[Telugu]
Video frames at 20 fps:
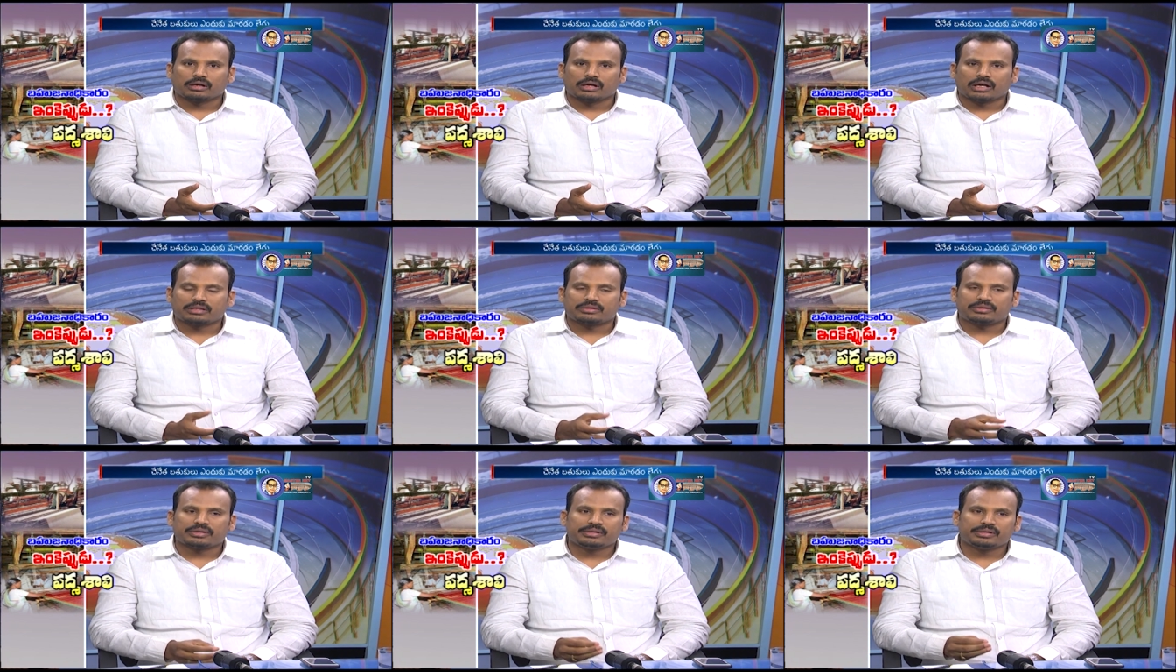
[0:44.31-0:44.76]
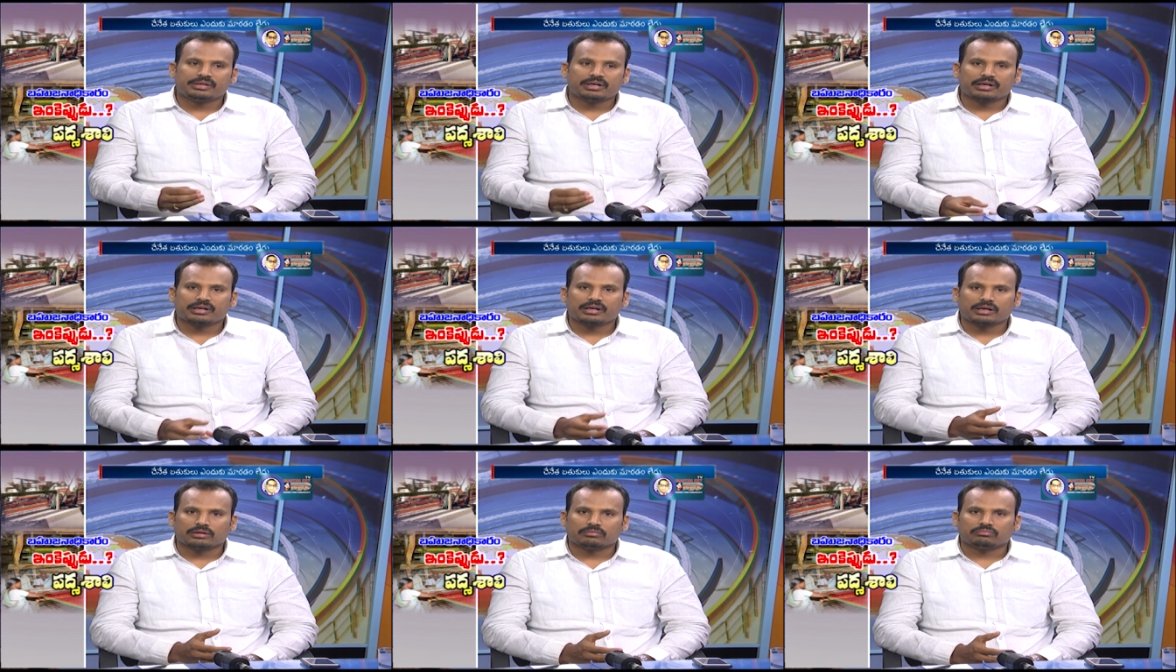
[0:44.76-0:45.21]

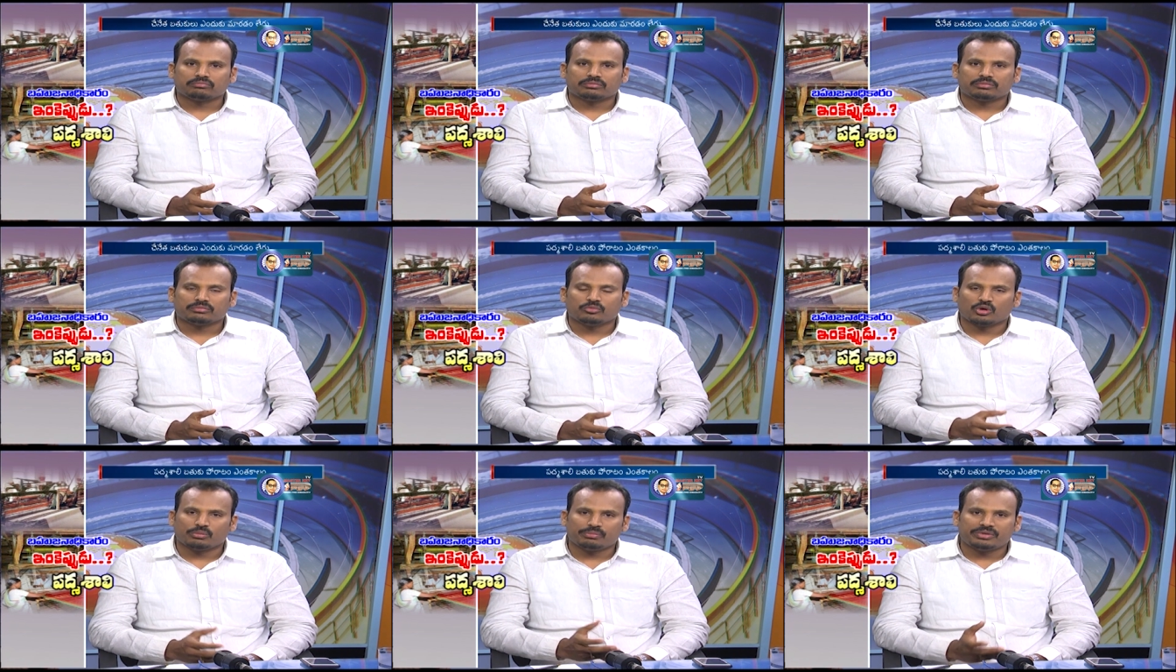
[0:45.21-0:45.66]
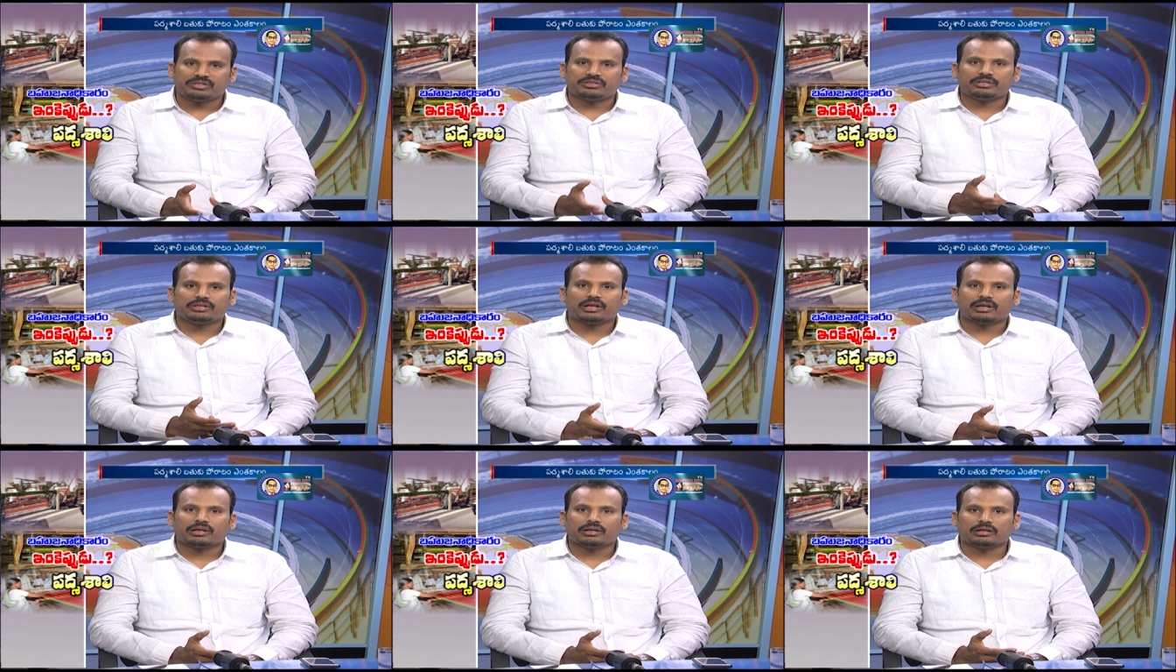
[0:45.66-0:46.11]
అత్యధికంగా
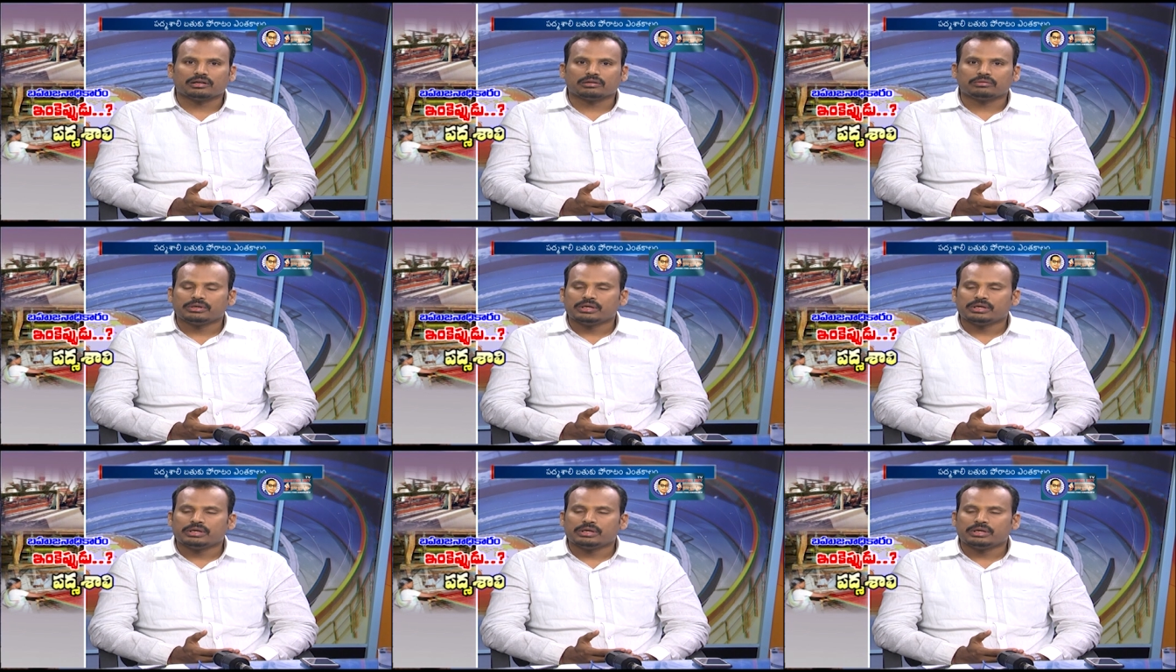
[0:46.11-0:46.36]
బీసీలల్లో